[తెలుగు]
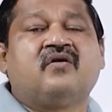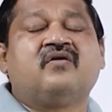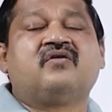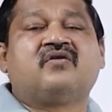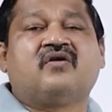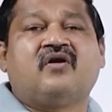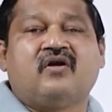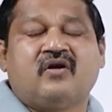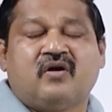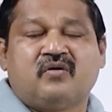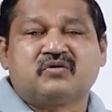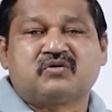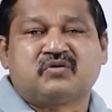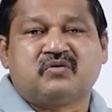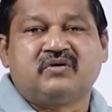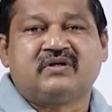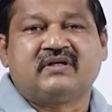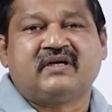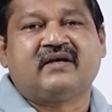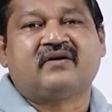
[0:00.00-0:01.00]
రెండు రోజులు
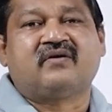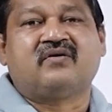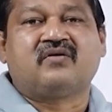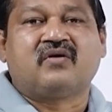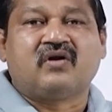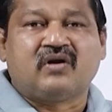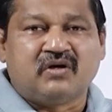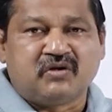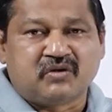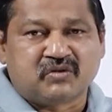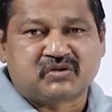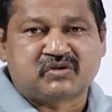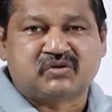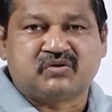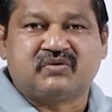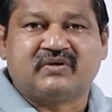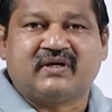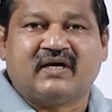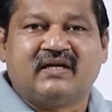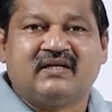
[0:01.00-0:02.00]
నవ్వుతుంటే రెండు రోజులు ఏడుస్తూ
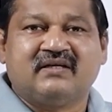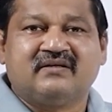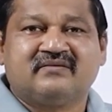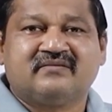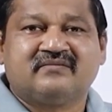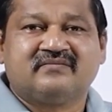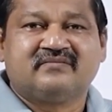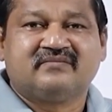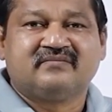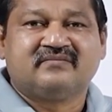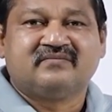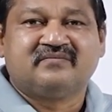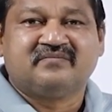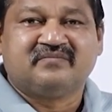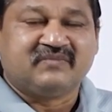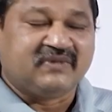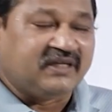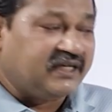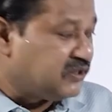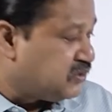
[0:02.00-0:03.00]
ఉండాలి
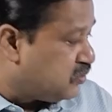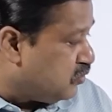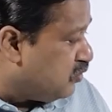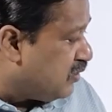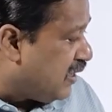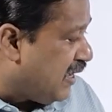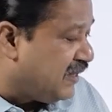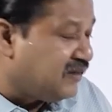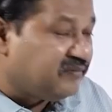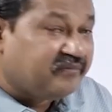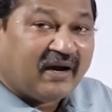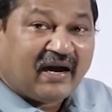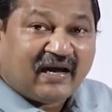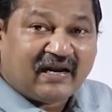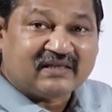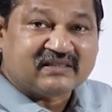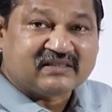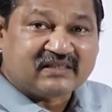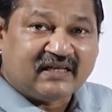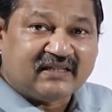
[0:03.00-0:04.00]
ఈ టూ నైన్
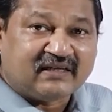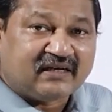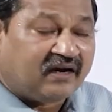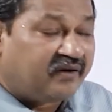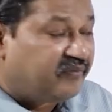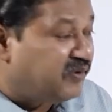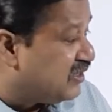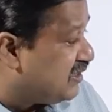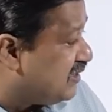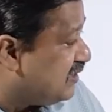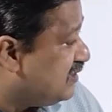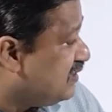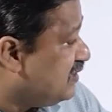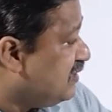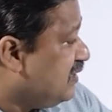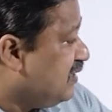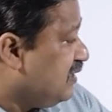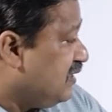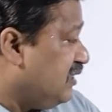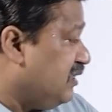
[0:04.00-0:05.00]
బ్యాలెన్స్ లేదు కాబట్టి
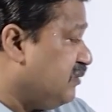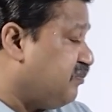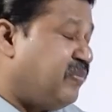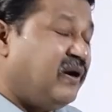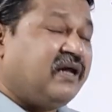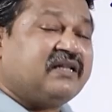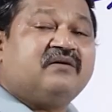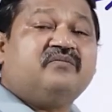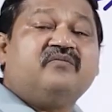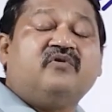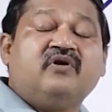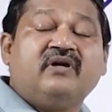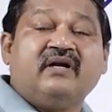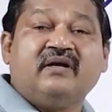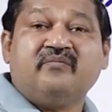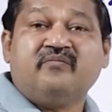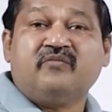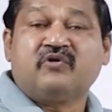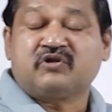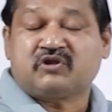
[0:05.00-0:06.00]
ఈ
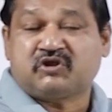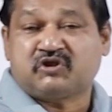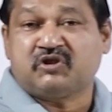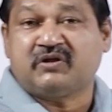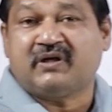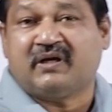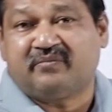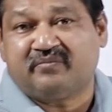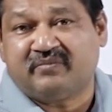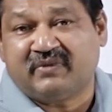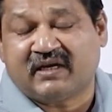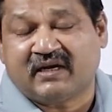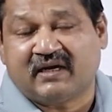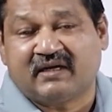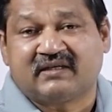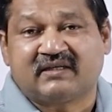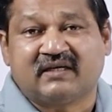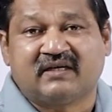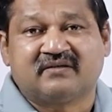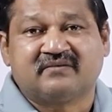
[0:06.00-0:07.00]
పదమూడుని మృత్యు నంబర్
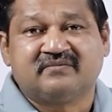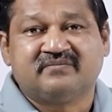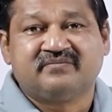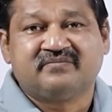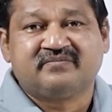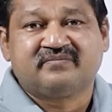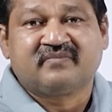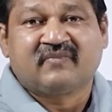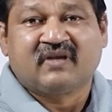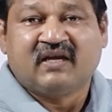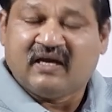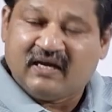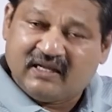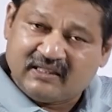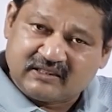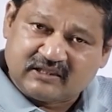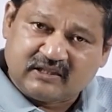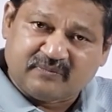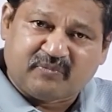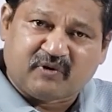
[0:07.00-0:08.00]
అంటారు
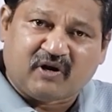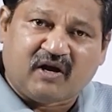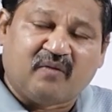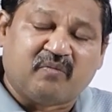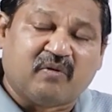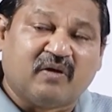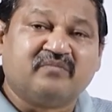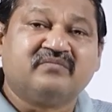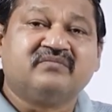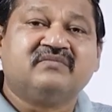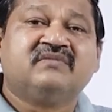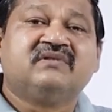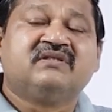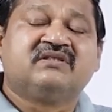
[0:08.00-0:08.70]
హెల్త్ ప్రాబ్లం